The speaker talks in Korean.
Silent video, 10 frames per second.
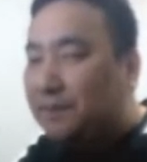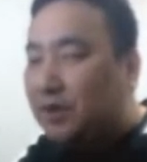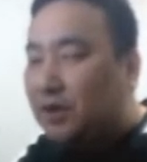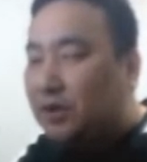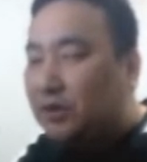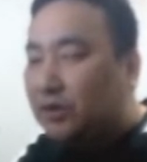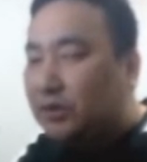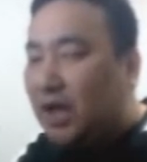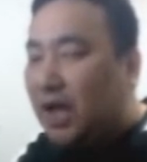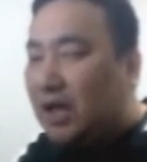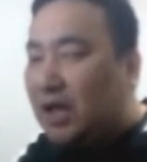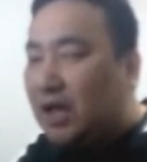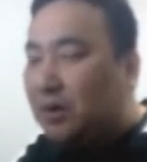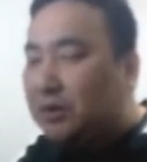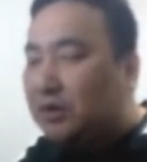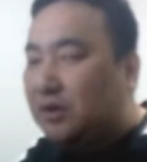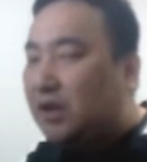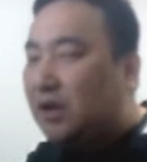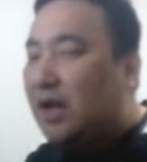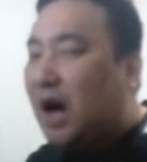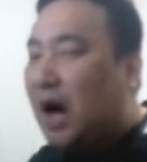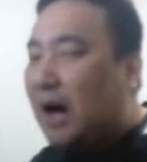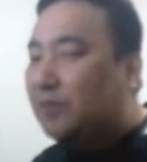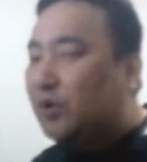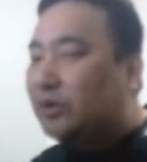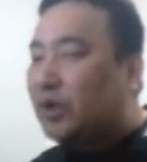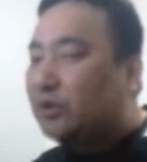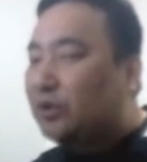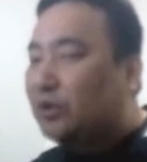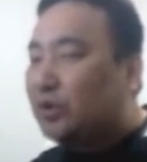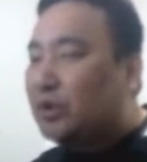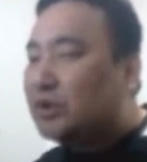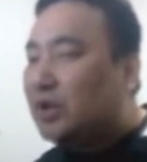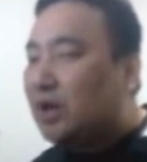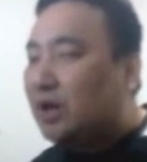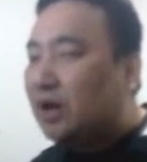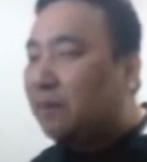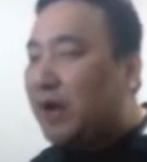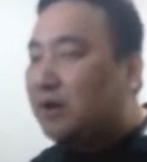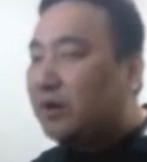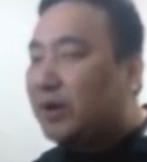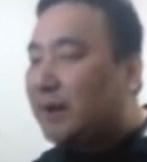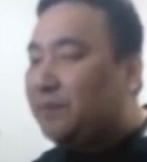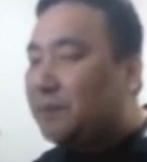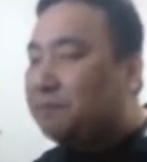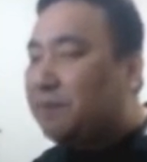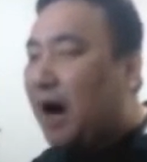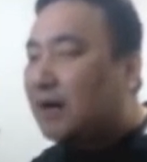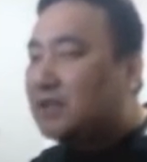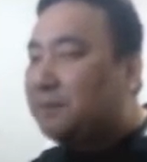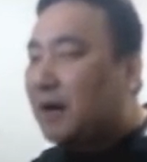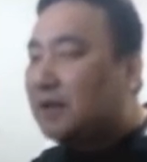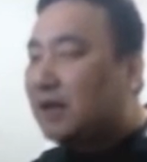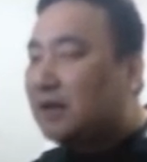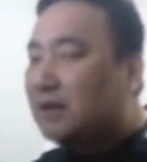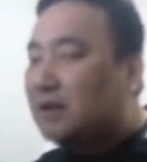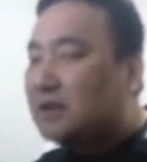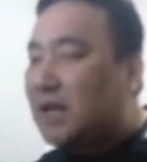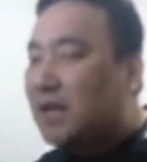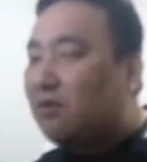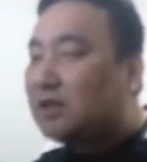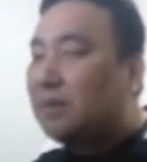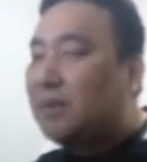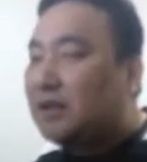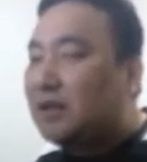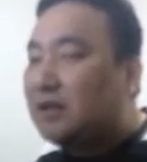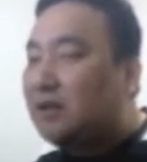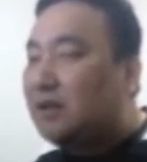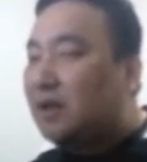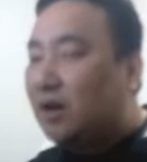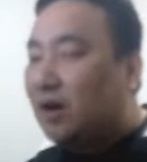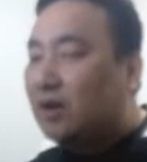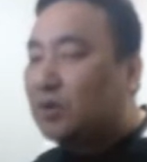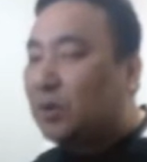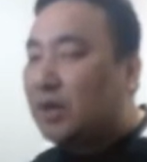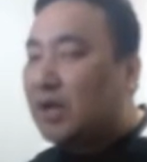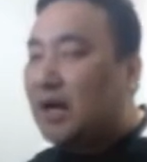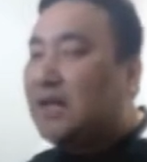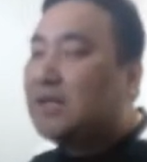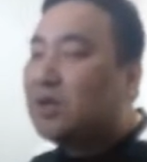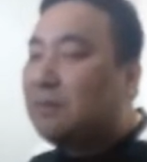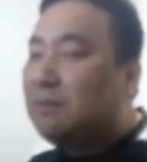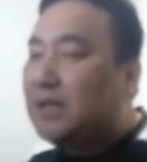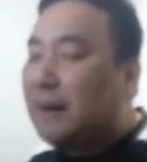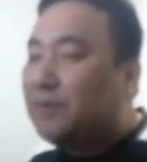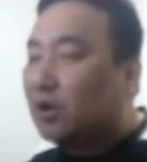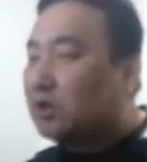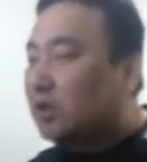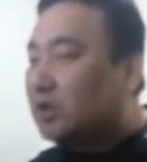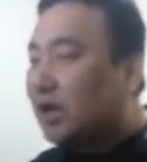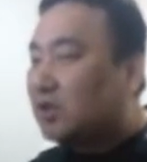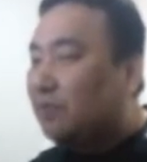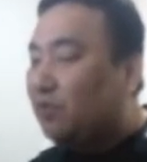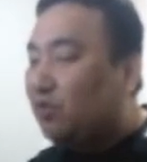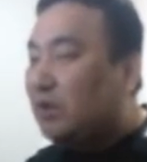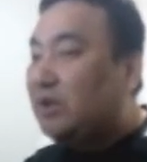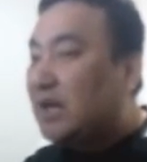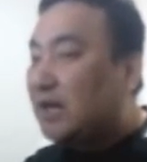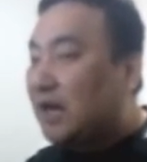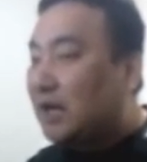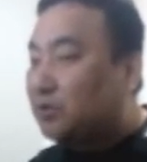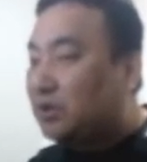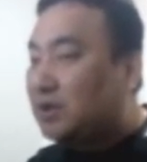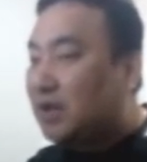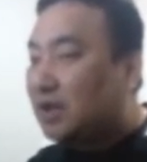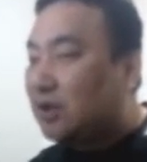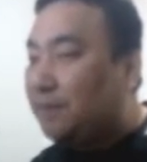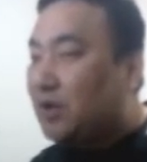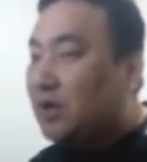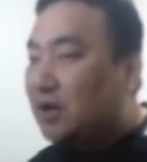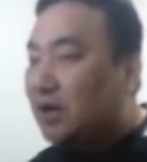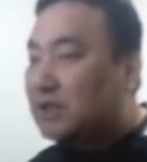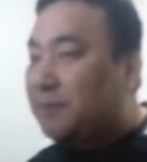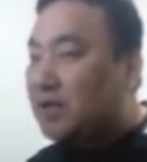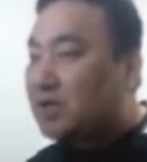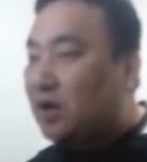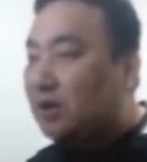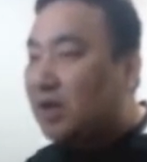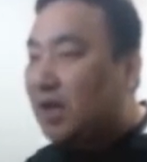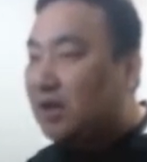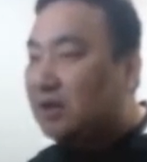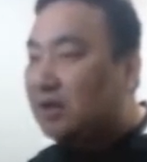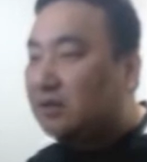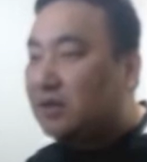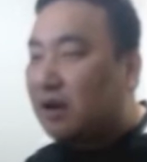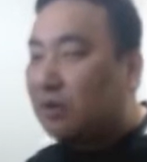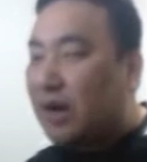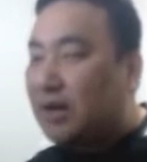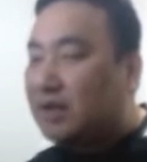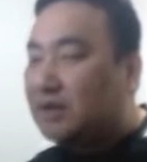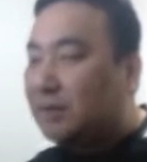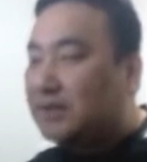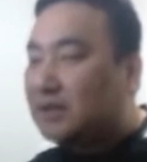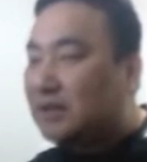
Today, 오늘, I'm going to introduce 어, 베이커리 빵집 하나를 제과점 하나를 어, 소개할 예정입니다. 어떤 제과점? 위드 이하를 가지고 있는 제과점. 어, 스페셜 케이크 데코레이팅 서비스.